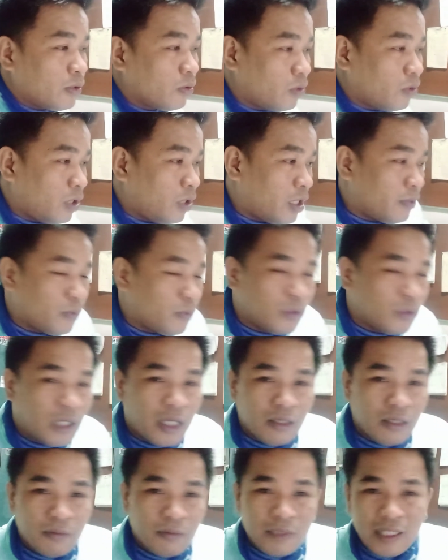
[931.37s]
patuloy lang po
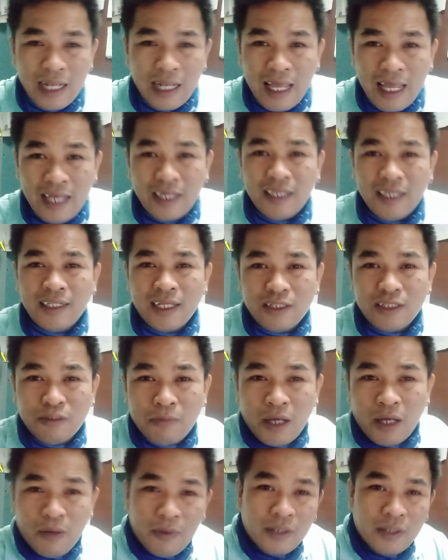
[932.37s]
tayong manalangin at
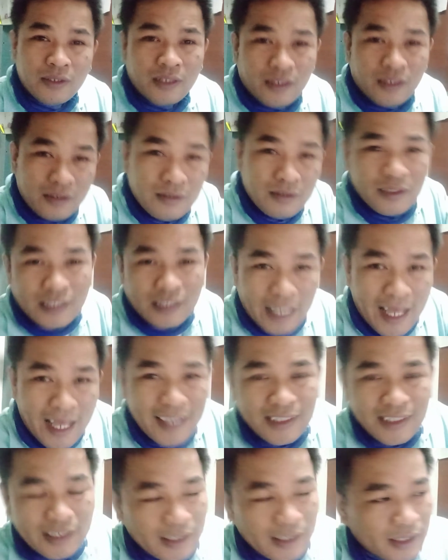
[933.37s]
tumawag sa
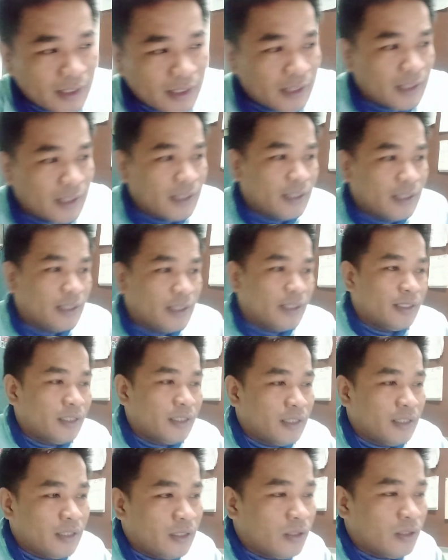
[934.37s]
taas
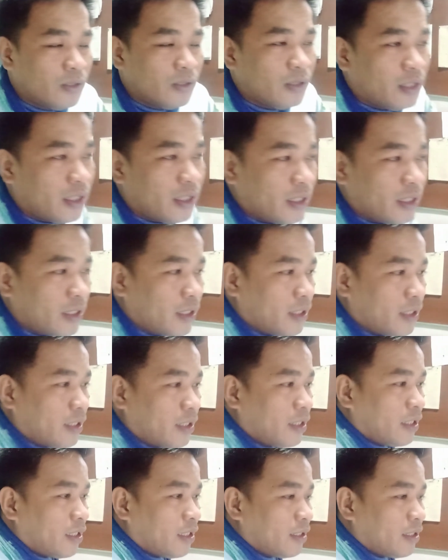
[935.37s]
no
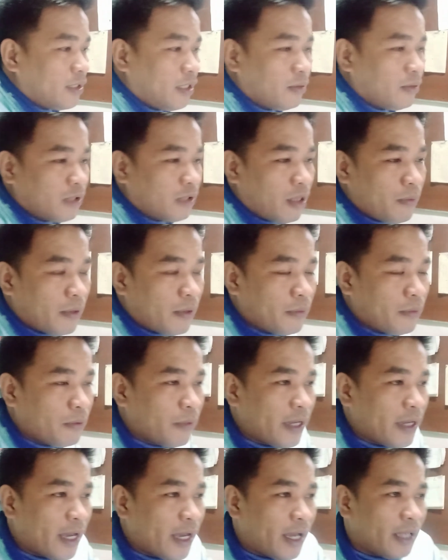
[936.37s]
uh, hindi yan tayo
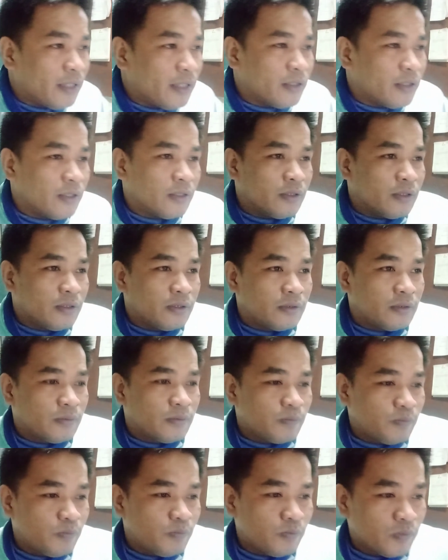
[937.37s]
papabayaan no
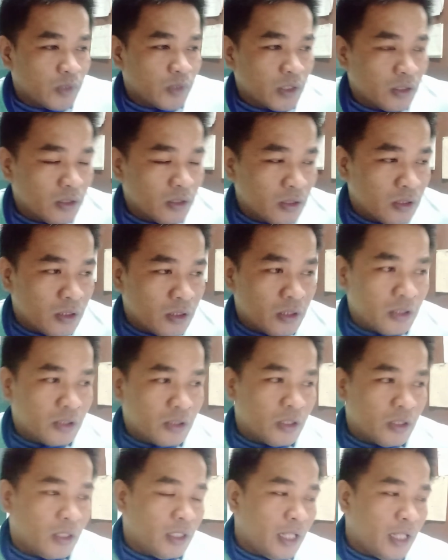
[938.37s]

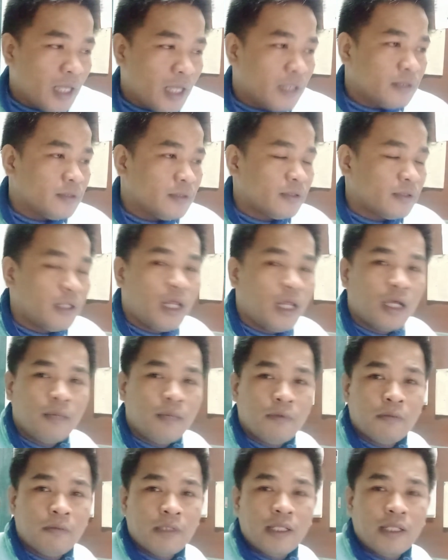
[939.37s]
so yun lang
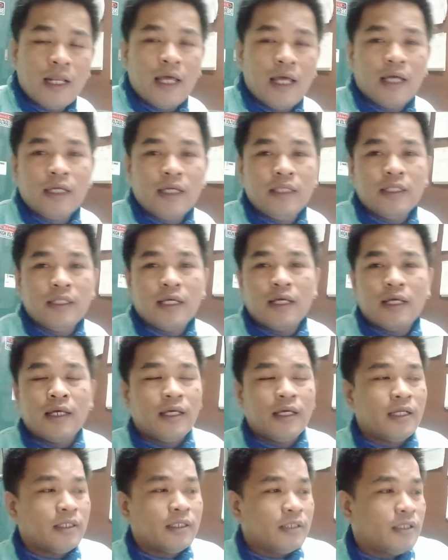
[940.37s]
lagi pong manalangin
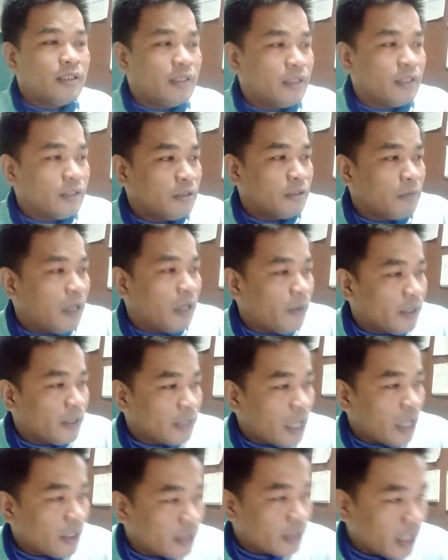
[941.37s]
at
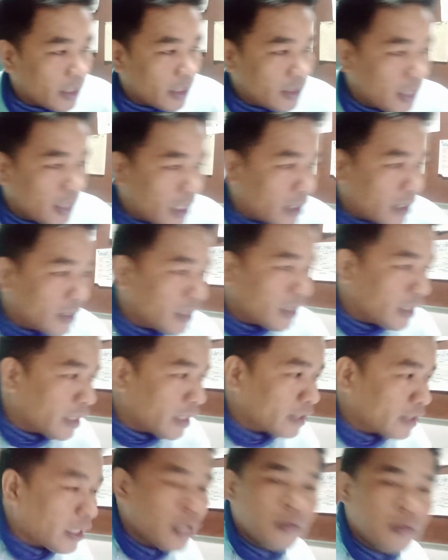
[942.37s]
tumawag tayo sa kanya
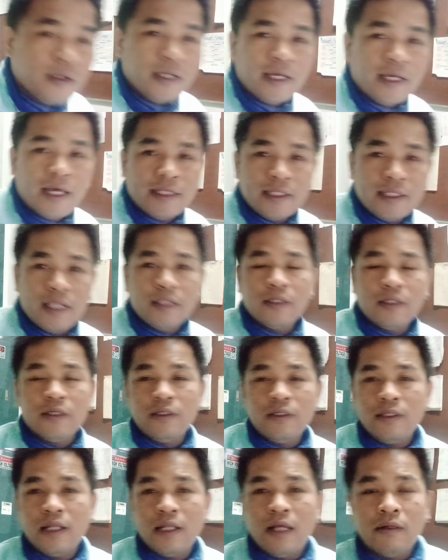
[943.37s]
ingat tayo ingatan
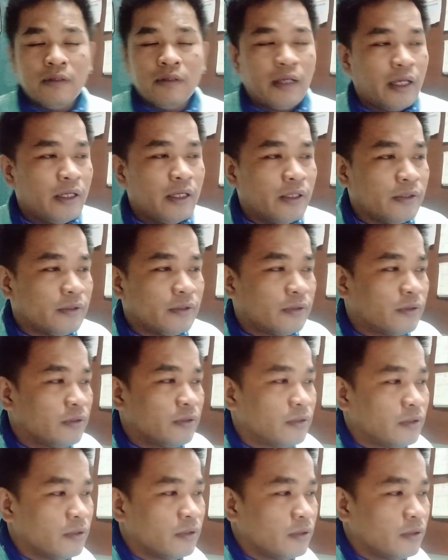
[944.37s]
no lalo na ngayon